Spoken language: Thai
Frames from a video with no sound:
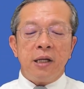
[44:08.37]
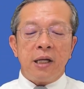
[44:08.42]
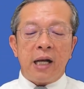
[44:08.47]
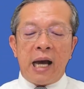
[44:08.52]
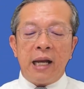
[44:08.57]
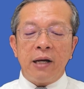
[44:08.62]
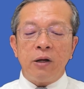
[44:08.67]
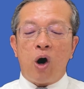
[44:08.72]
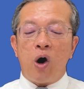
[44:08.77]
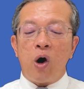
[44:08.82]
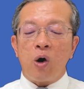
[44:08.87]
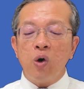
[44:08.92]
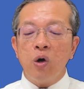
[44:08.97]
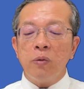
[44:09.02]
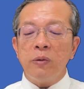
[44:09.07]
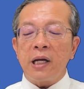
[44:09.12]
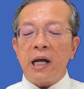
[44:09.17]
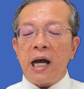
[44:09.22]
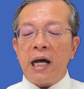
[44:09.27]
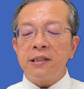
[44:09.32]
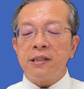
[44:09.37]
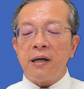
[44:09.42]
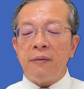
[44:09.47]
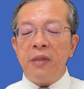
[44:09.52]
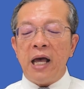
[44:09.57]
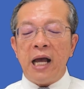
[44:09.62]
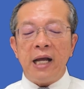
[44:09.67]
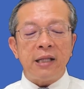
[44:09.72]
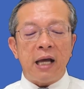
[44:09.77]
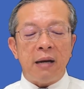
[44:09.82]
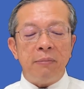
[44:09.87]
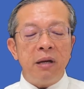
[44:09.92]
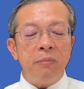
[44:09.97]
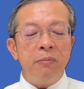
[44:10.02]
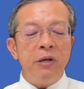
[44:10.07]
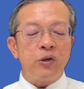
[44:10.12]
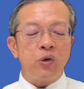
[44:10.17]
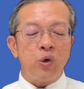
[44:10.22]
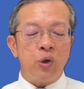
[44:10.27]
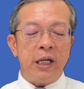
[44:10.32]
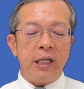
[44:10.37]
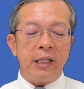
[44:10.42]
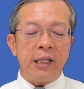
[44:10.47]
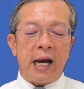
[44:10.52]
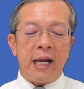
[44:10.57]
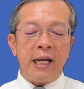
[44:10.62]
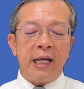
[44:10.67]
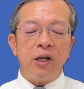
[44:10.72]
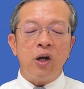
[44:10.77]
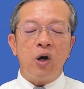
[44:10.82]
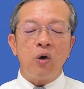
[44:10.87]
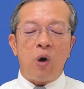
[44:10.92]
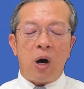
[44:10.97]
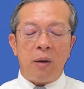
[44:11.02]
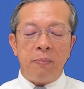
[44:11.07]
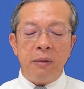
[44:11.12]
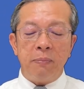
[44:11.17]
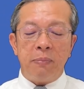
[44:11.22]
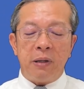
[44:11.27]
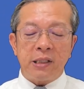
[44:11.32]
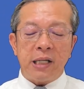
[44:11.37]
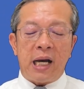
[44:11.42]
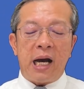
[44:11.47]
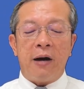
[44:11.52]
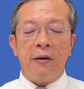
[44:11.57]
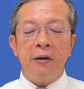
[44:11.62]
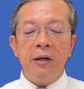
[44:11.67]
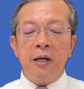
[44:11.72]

การก่อรูปและการสำแดง แต่ไม่มีส่วนในฐานะดองความเป็นพระเจ้า